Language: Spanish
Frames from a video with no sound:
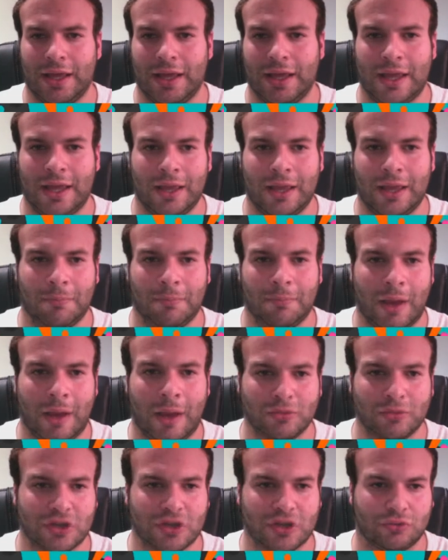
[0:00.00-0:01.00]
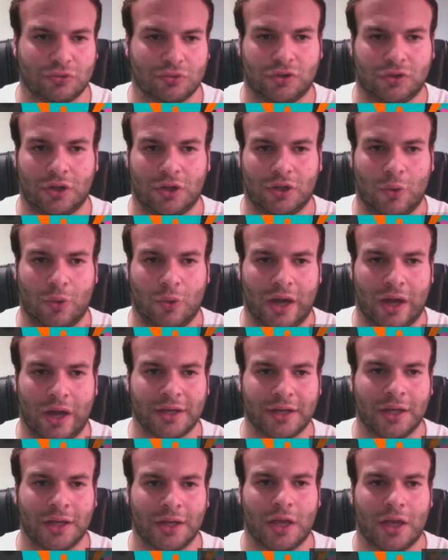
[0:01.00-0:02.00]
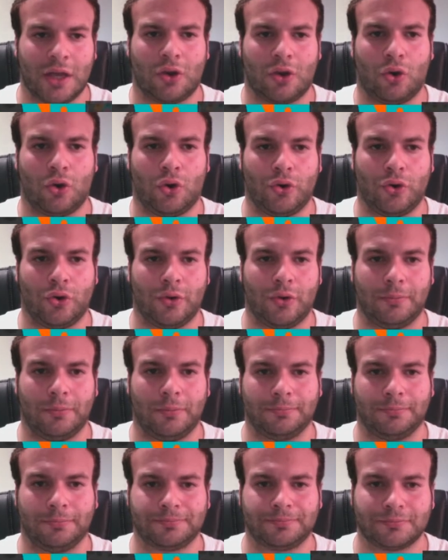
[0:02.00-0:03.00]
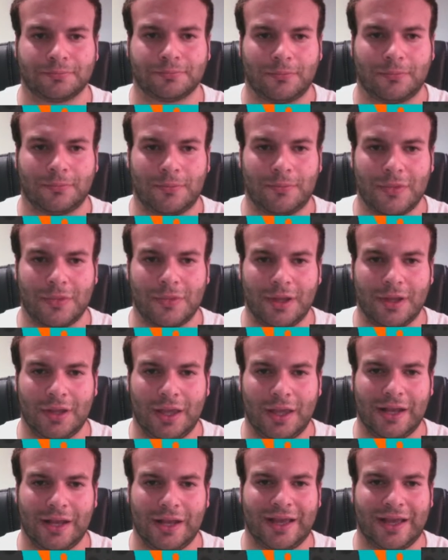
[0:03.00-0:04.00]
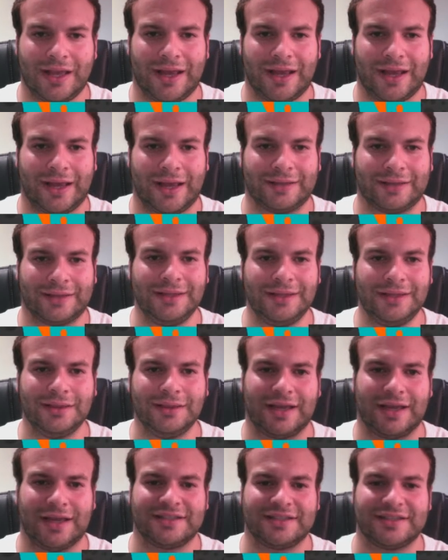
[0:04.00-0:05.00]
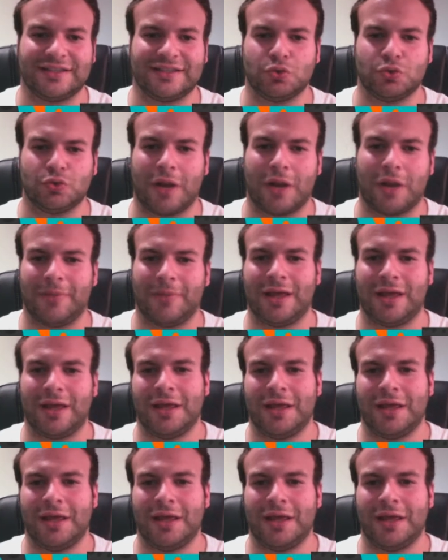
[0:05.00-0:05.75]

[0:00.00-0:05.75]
Eh, vamos a continuar con el cargatintas, esta es un arma